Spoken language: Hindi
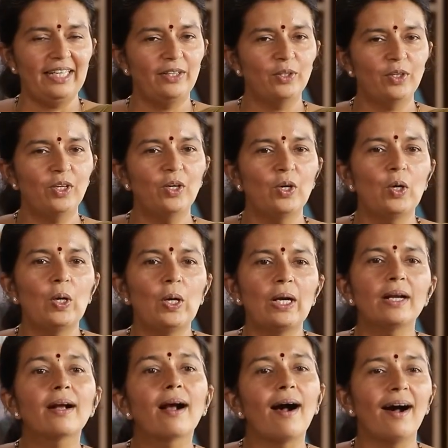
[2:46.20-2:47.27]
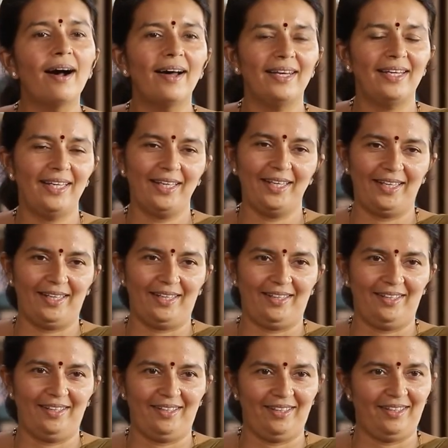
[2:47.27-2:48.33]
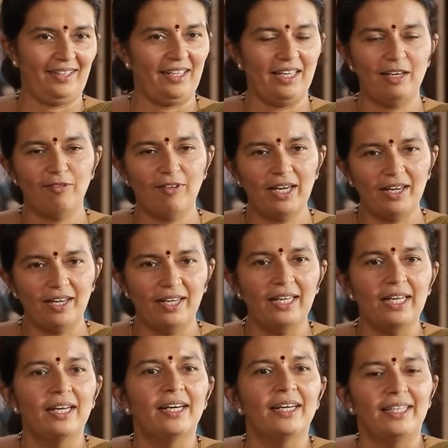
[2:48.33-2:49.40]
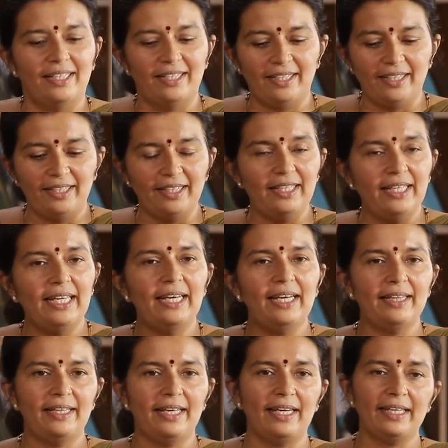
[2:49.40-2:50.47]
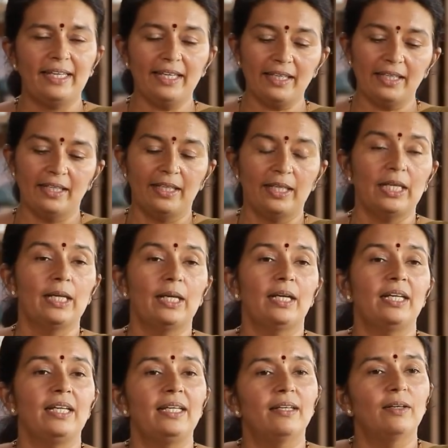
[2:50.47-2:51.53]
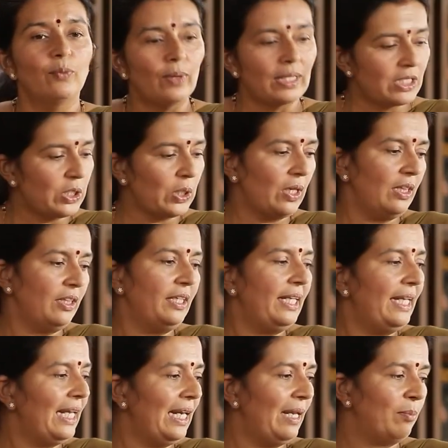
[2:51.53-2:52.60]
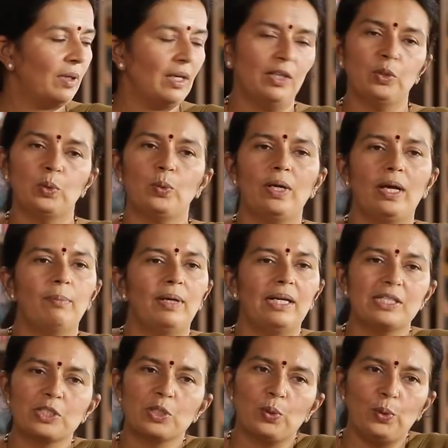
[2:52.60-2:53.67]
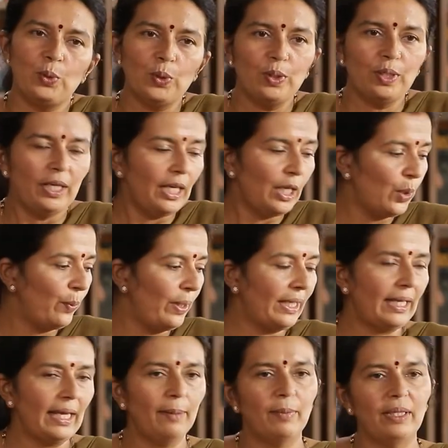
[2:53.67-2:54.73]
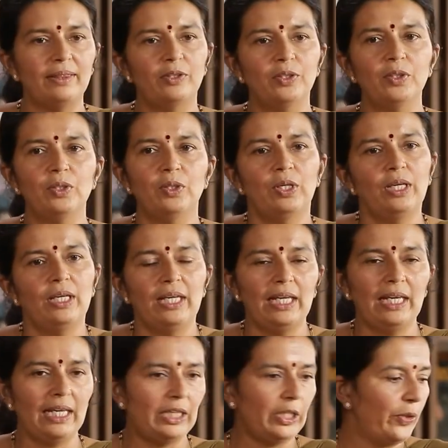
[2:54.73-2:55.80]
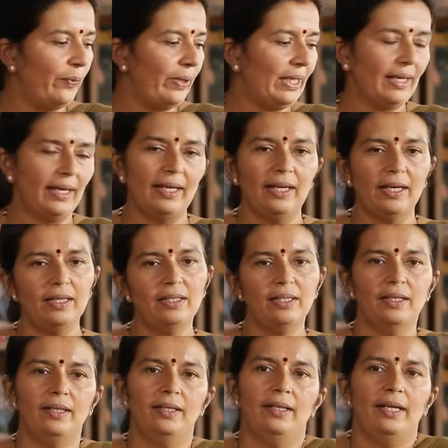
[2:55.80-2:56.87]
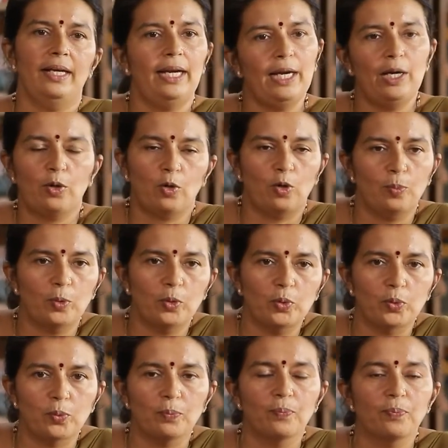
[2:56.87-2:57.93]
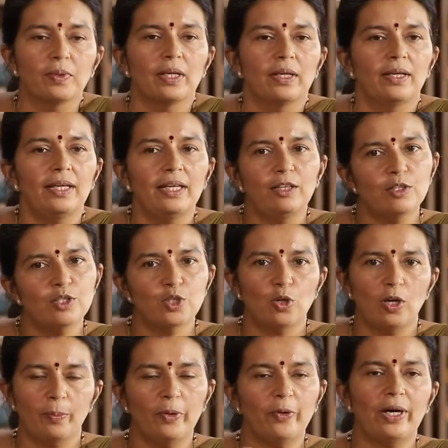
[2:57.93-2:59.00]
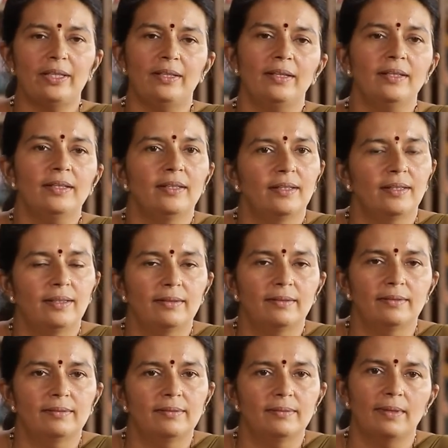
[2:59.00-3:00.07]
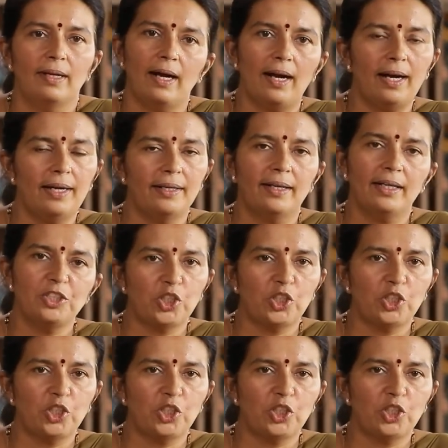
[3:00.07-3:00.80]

है ये खाली है है ना इस तरह हम टीएलएम को इस्तेमाल करके मौजूद और गैर मौजूद के ताल्लुक से सिखा सकते हैं ये एक